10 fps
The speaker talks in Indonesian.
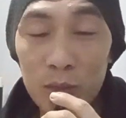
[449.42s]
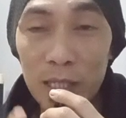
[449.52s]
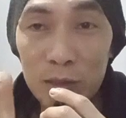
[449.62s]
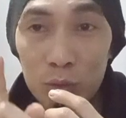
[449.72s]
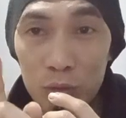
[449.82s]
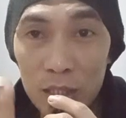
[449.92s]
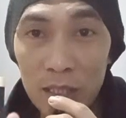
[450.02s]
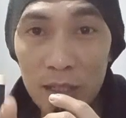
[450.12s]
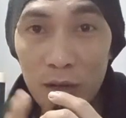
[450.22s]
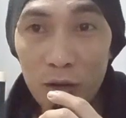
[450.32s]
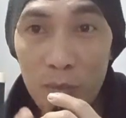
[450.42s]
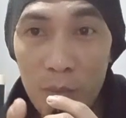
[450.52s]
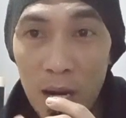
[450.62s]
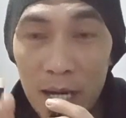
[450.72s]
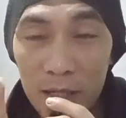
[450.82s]
bulan suci
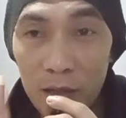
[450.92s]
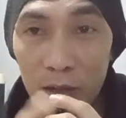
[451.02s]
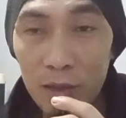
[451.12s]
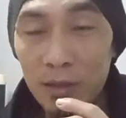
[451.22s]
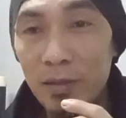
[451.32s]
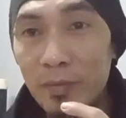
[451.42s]
Ramadan